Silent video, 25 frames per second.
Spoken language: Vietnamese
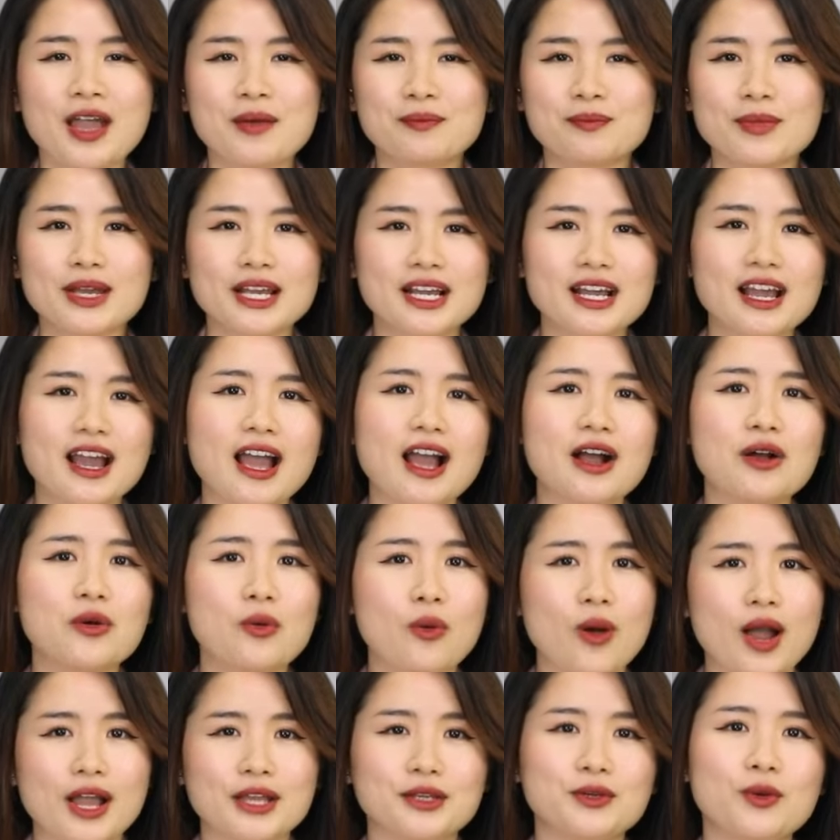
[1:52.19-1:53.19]
Mạnh Khang
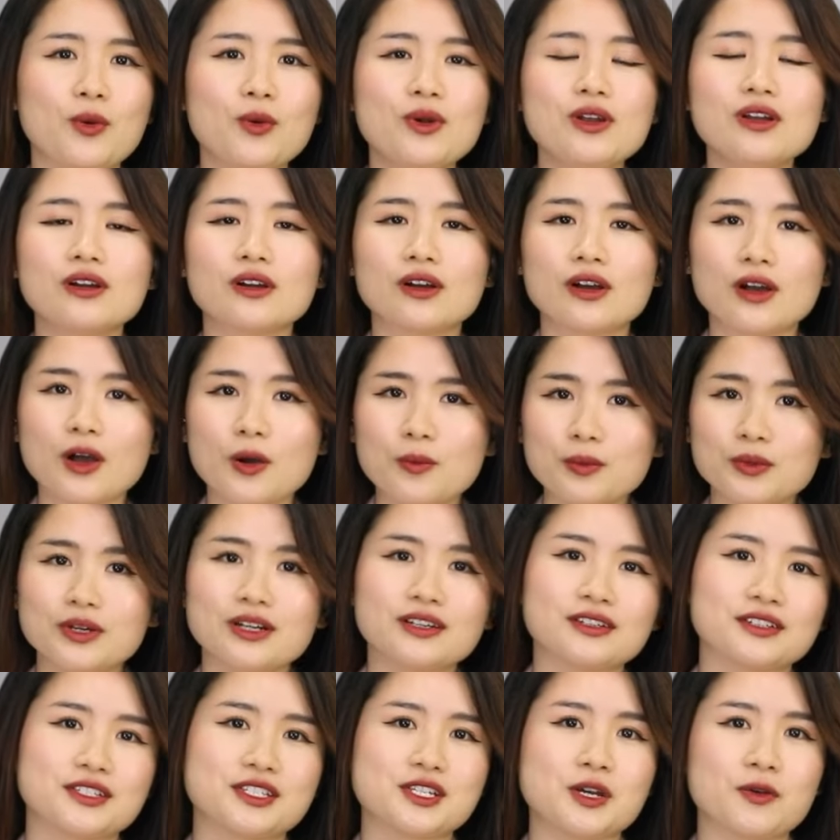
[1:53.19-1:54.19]
ngoài nỗ lực không
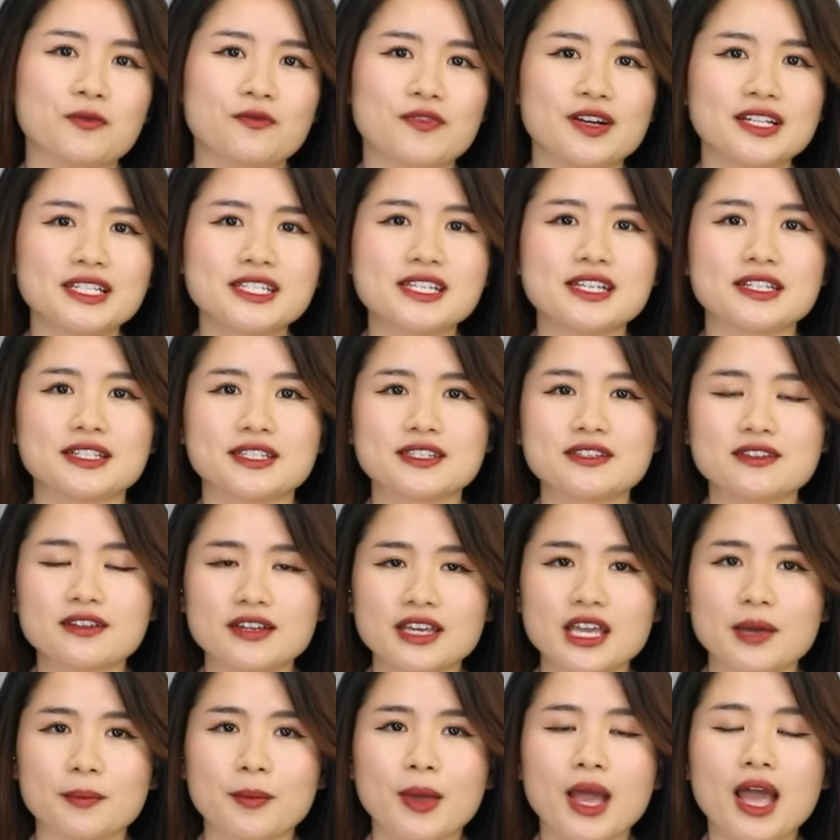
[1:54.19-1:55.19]
ngừng trong phát triển sự
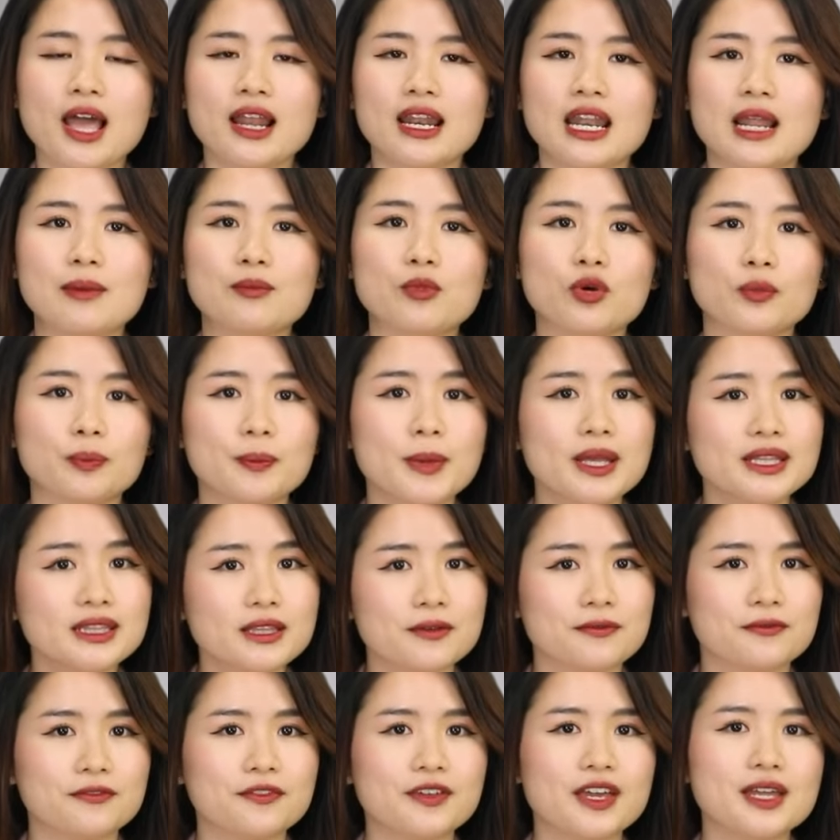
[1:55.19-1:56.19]
nghiệp là một biên
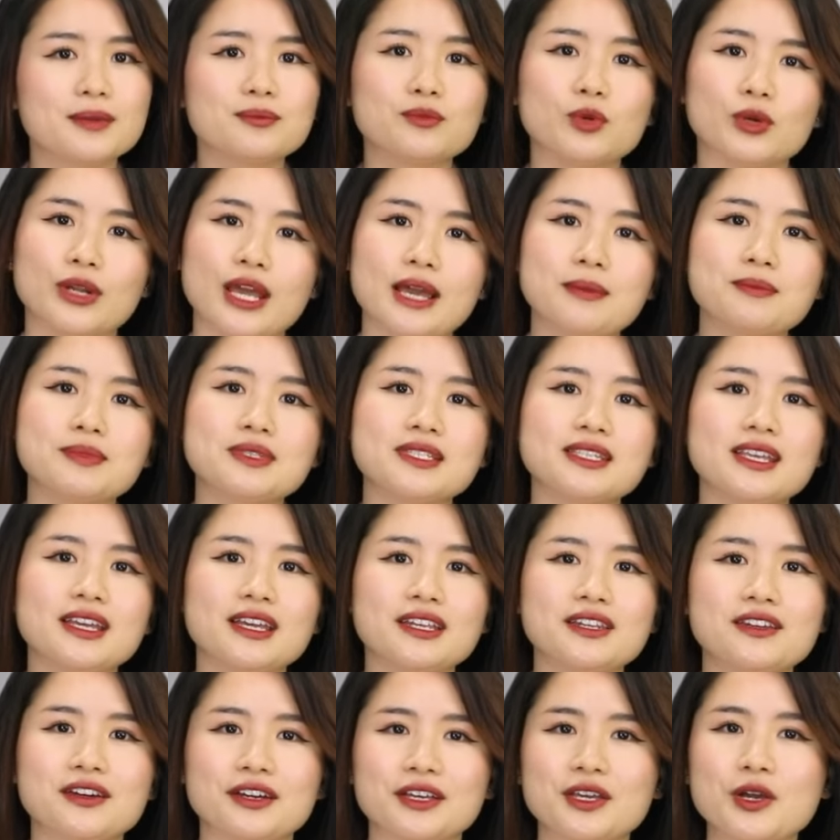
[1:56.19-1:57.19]
tập viên, một
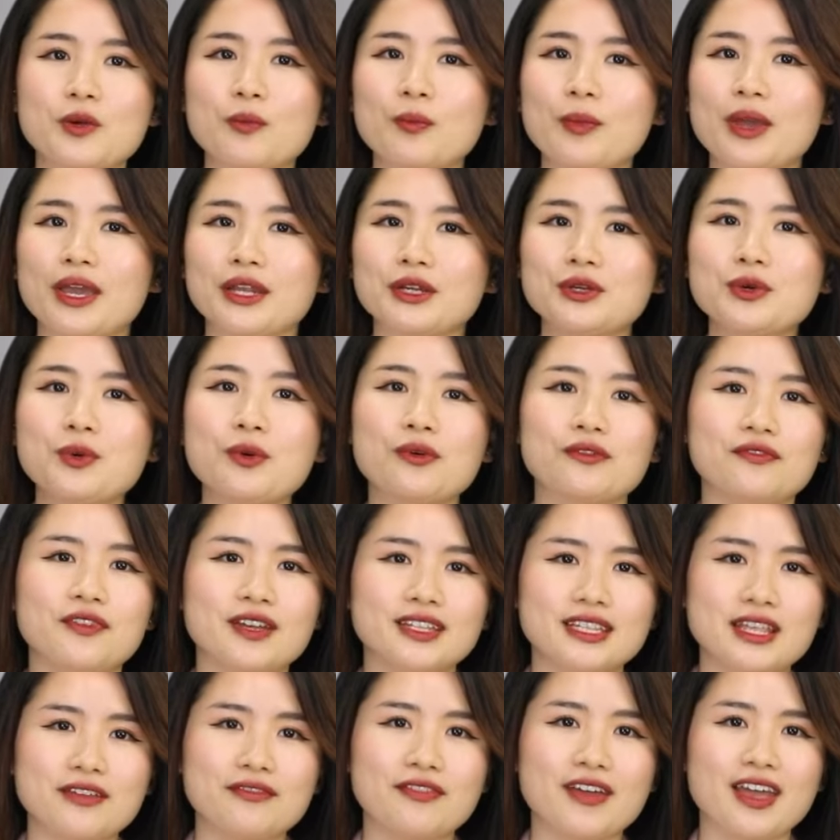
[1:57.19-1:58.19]
MC được yêu mến của
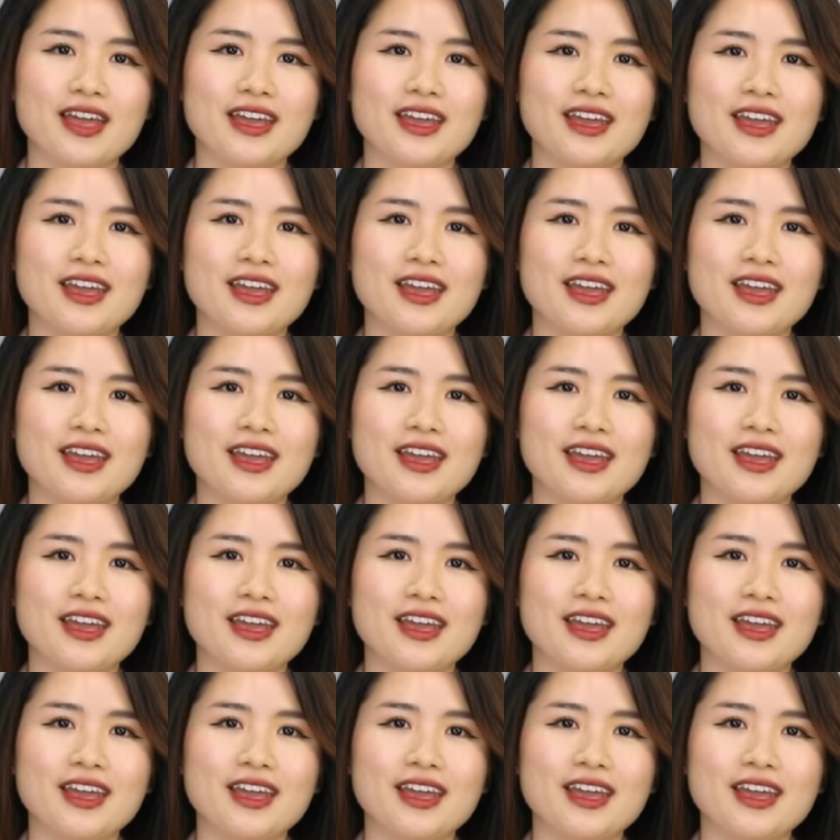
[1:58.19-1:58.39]
VTV.